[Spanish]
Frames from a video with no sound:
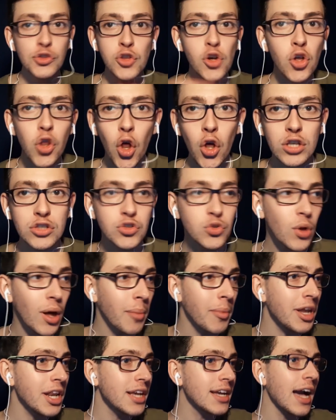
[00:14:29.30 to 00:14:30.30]
todo de
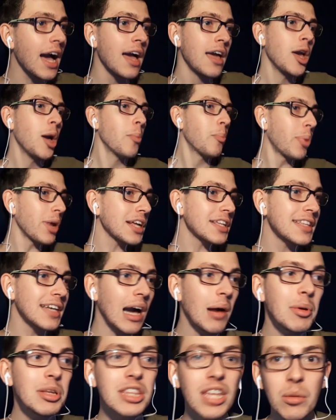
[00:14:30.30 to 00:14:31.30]
Sudamérica,
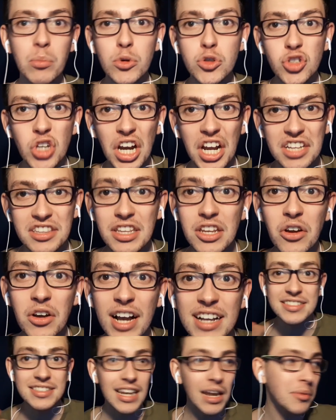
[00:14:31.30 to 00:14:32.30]
prácticamente mucho
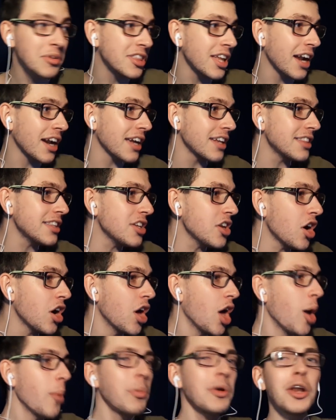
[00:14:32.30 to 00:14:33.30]
argentino, casi la mitad argentino.
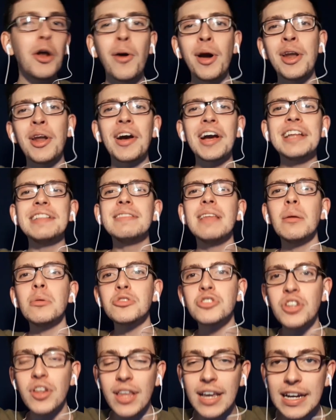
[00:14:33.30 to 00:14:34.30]
Pero bueno, gente,
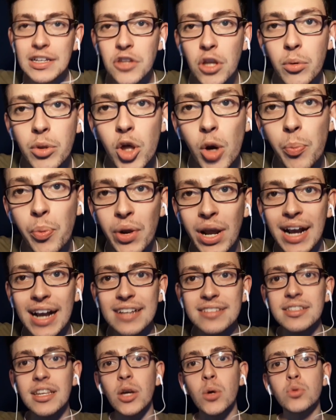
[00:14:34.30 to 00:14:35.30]
vamos a ir dejando el video por
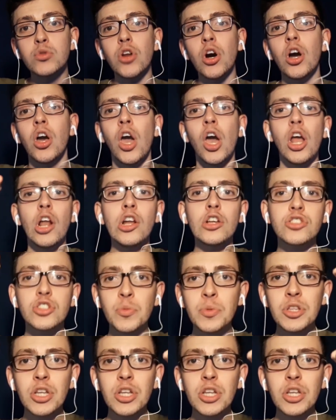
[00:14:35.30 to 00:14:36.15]
acá. Si les gustó, los